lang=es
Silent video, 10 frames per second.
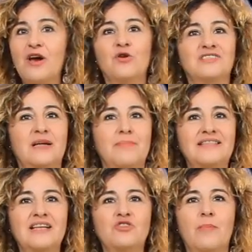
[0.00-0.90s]
Los
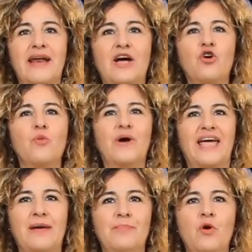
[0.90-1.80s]
demás te tomarán como
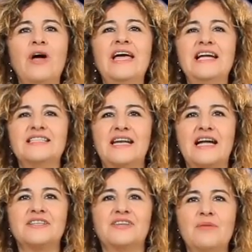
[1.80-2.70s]
ejemplo y
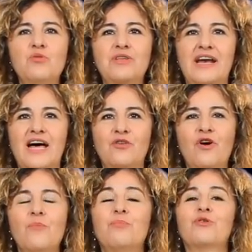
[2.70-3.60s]
serás remunerado
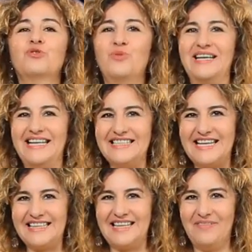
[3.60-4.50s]
por tu
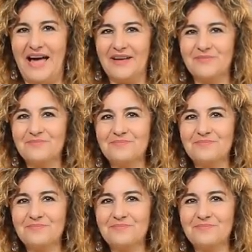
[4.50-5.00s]
iniciativa.